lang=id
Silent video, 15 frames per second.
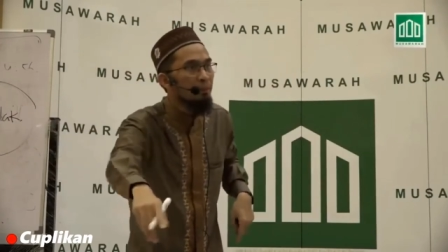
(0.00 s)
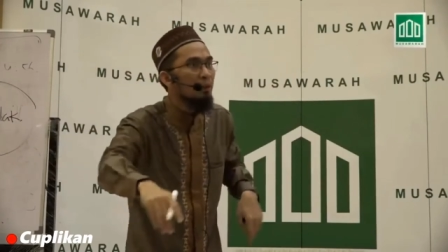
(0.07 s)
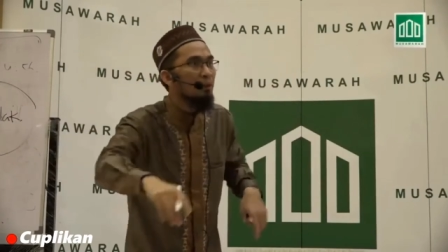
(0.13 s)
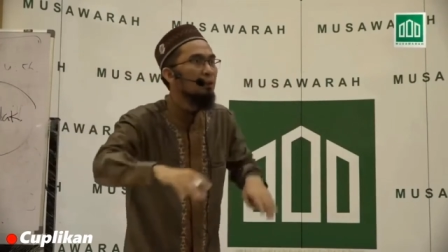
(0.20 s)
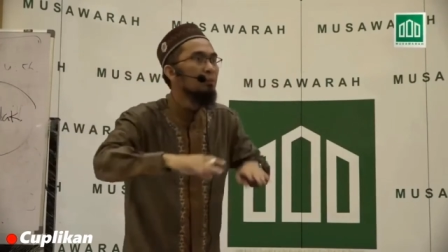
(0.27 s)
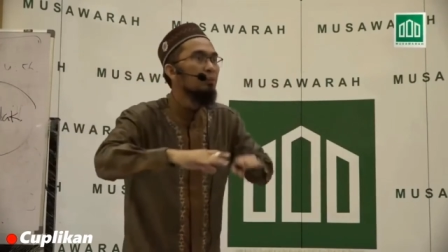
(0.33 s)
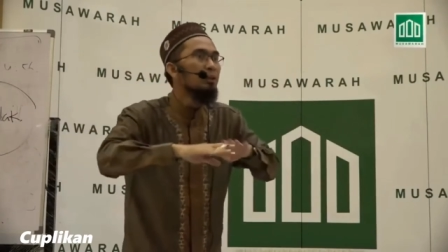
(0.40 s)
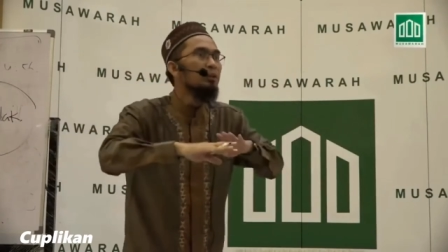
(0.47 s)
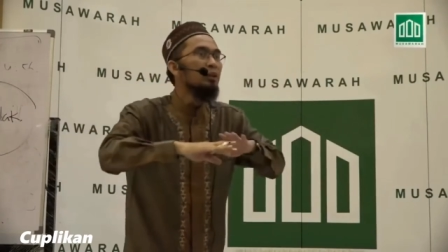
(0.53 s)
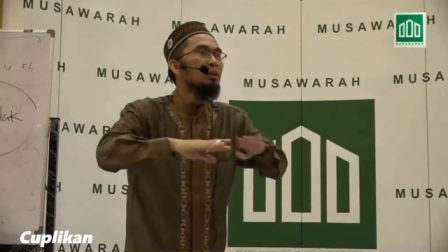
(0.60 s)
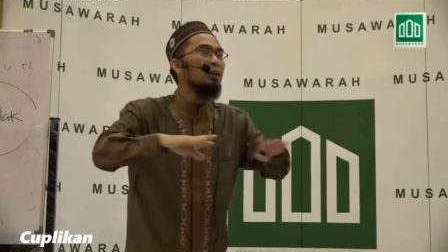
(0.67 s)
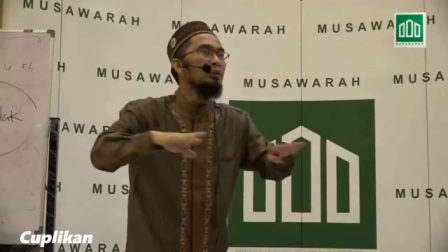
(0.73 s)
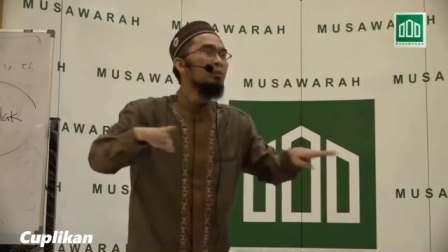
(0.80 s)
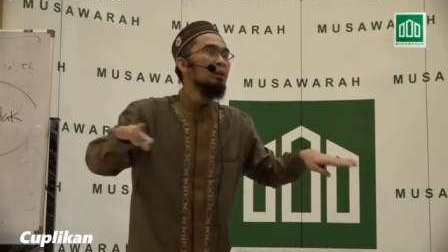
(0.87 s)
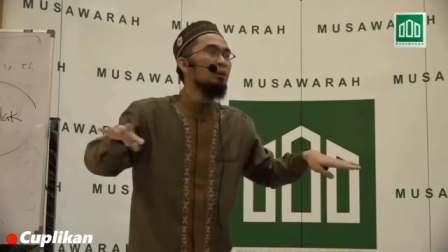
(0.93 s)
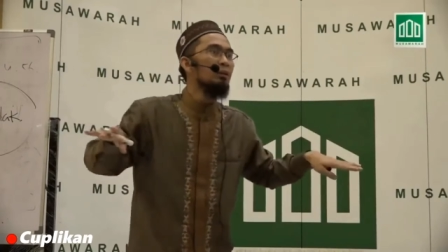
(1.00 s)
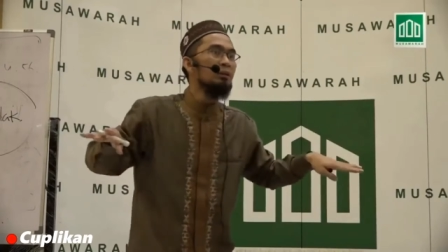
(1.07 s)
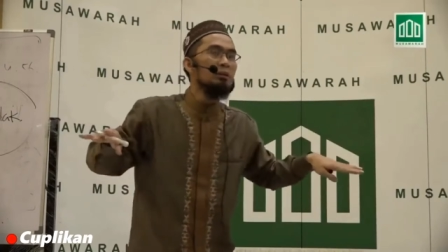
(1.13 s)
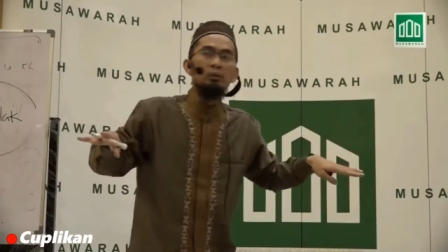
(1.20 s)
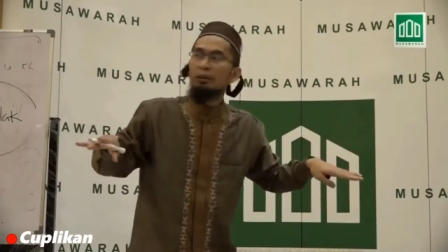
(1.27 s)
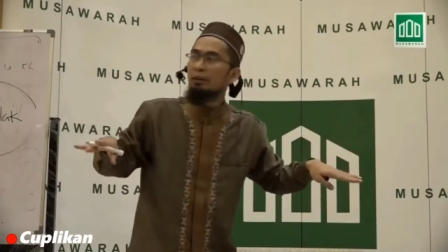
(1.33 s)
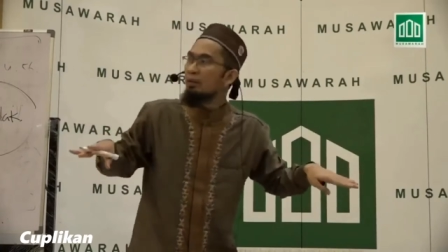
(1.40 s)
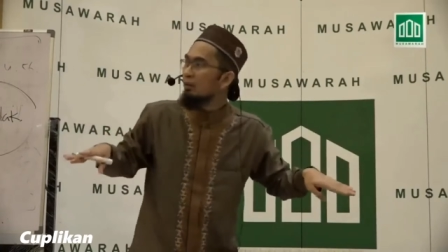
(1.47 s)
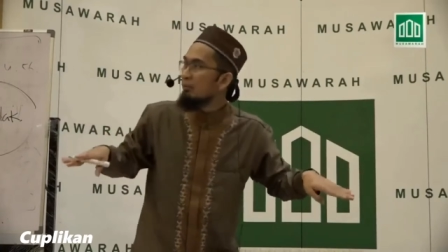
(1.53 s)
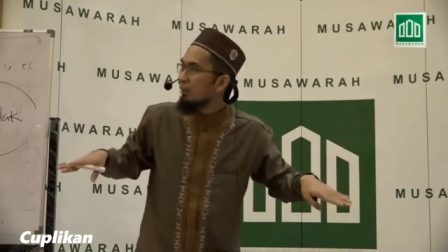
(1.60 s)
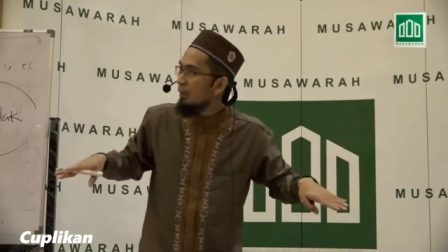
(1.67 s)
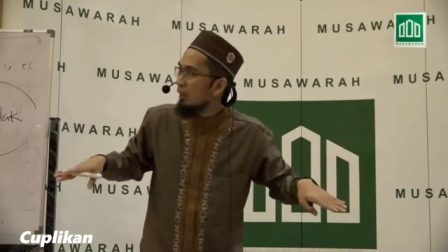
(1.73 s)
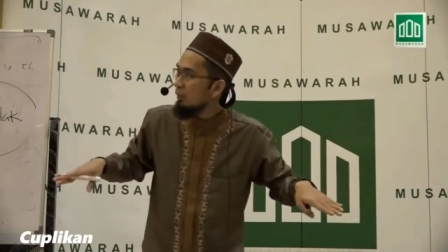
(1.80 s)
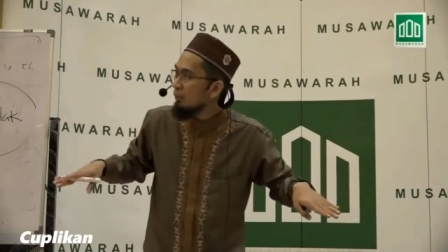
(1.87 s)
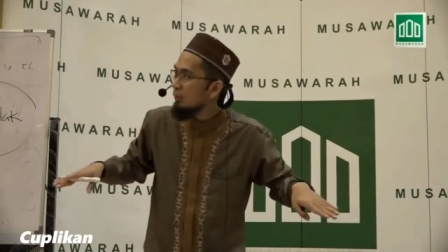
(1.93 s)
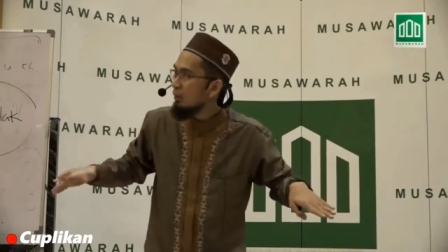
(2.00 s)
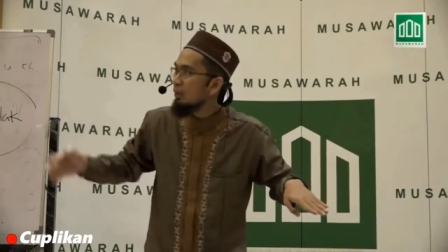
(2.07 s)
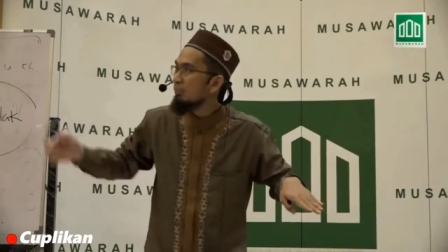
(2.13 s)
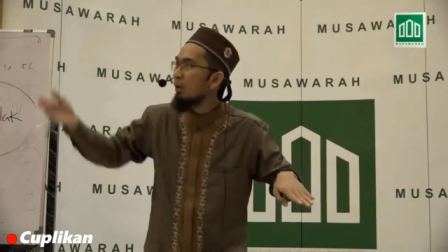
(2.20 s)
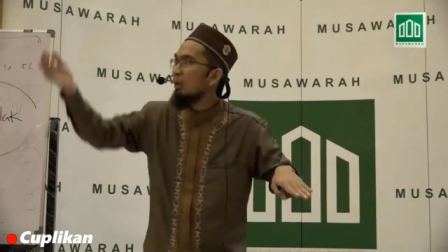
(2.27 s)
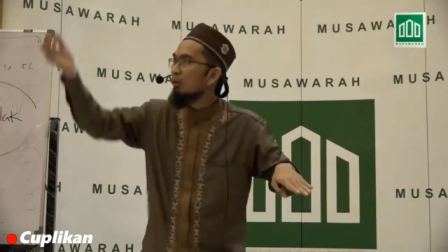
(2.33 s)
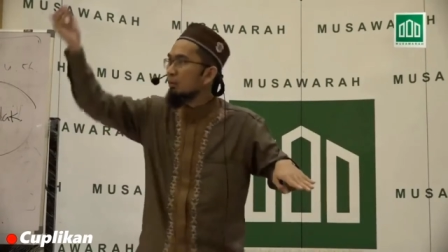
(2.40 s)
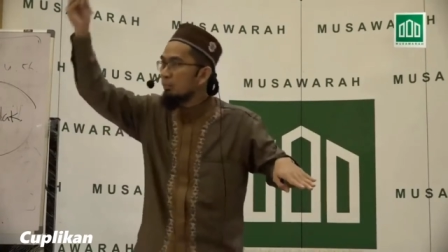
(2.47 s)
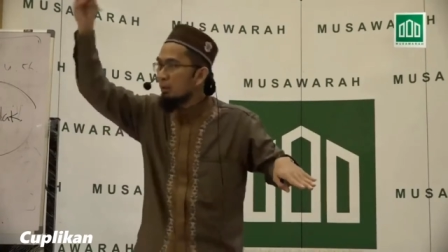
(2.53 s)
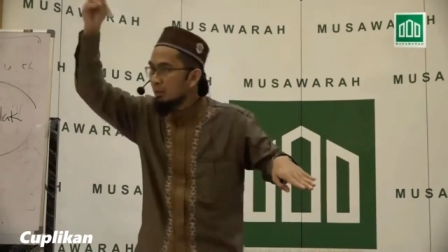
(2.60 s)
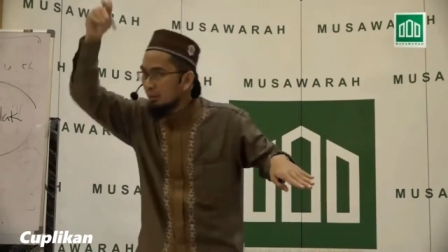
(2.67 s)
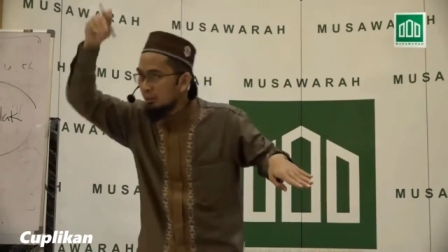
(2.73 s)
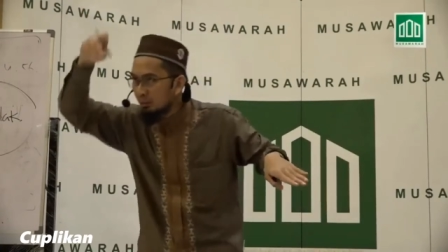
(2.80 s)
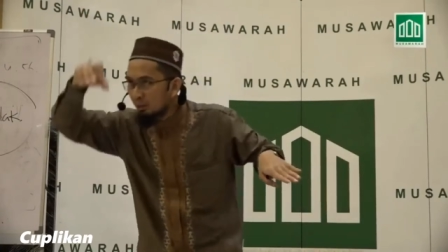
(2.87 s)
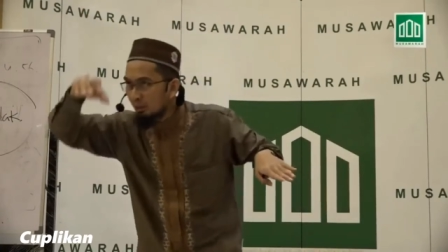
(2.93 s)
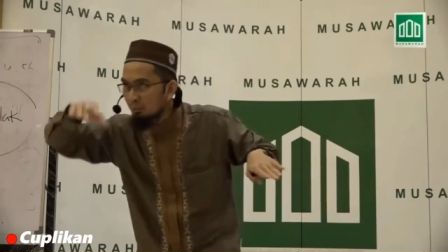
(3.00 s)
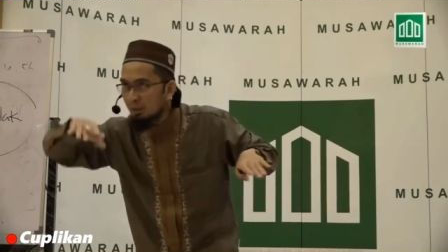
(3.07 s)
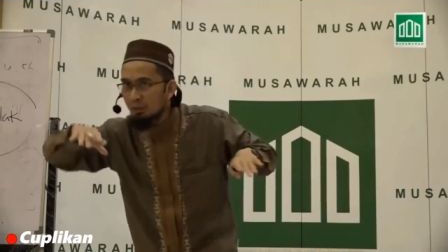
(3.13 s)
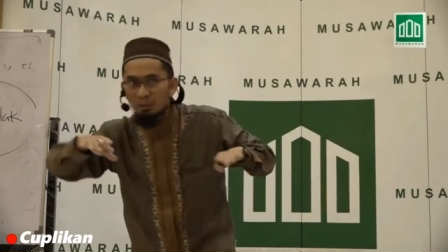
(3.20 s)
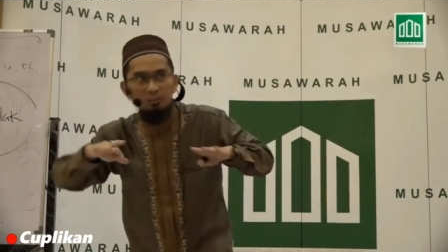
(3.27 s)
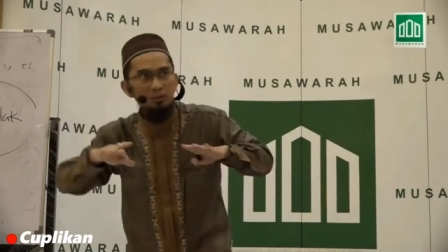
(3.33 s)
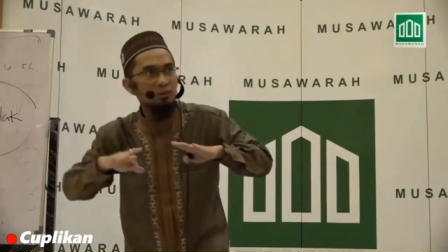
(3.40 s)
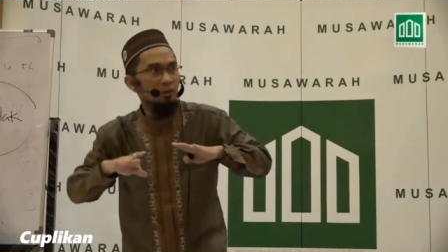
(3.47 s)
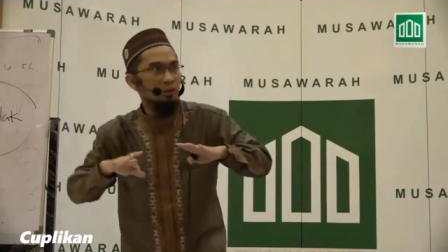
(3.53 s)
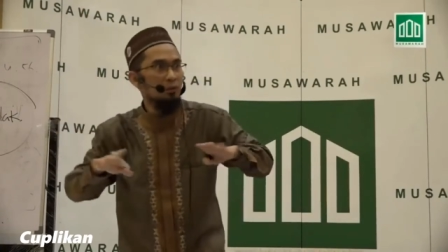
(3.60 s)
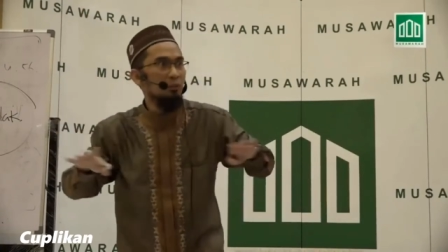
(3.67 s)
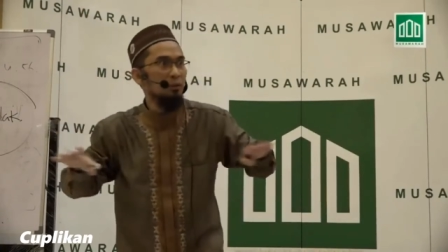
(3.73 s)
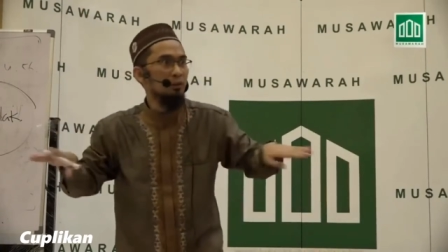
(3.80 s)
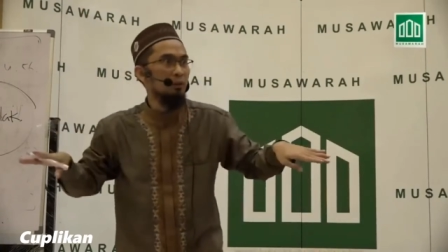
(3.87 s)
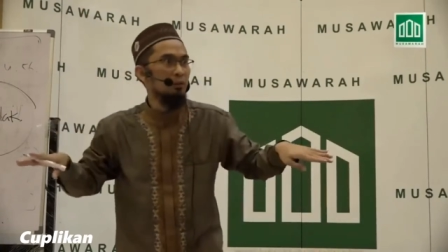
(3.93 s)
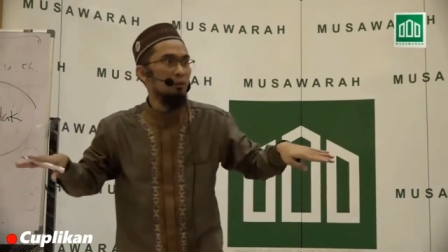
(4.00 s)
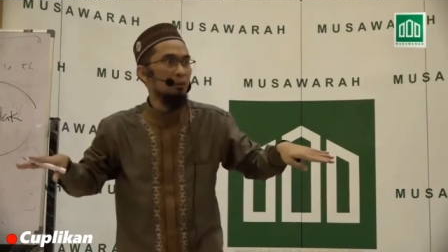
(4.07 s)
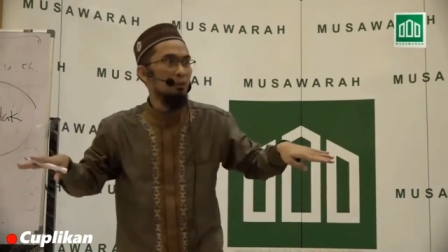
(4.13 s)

Kalau dia meminta dengan benar, ya Allah berikan keberkahan dunia, maka Allah berikan yang terbaik yang bisa dia dapatkan.